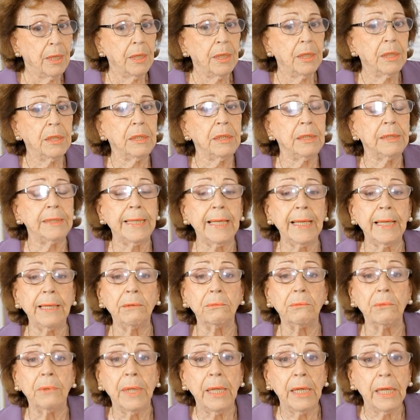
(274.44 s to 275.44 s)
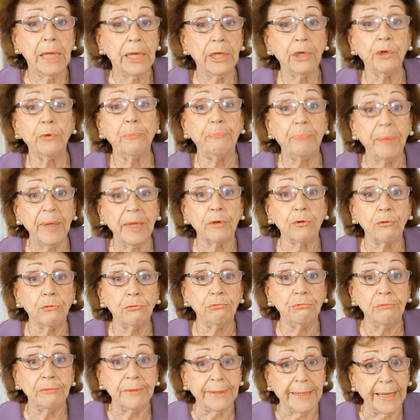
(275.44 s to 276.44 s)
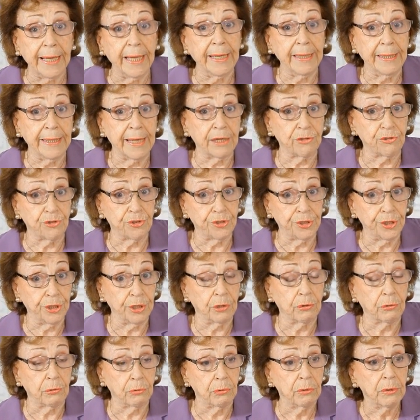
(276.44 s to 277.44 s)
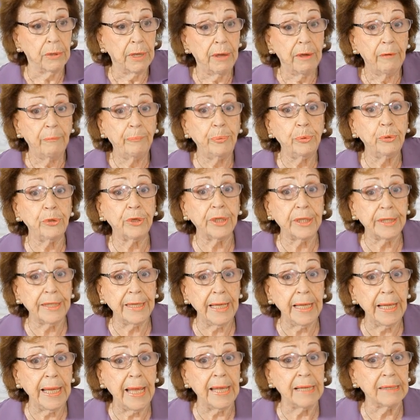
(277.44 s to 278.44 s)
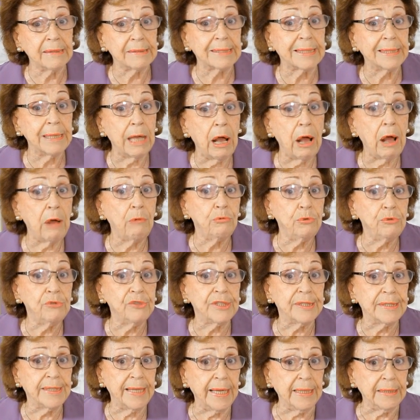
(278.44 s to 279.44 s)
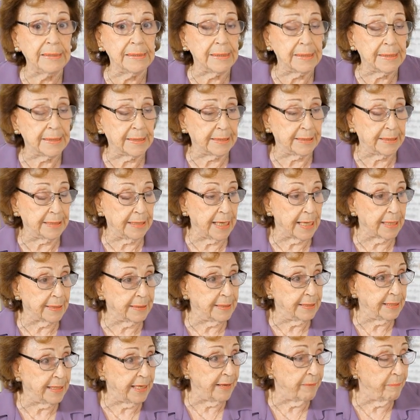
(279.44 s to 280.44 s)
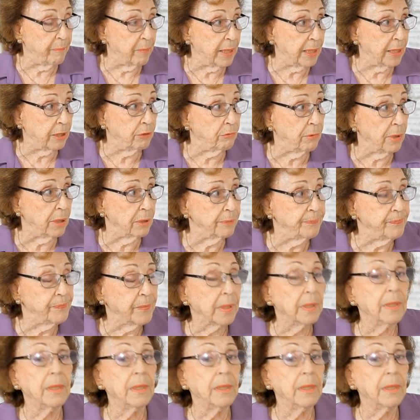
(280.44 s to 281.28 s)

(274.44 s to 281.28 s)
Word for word: Então, eu perguntei a Chico, por que essa ausência de Emmanuel?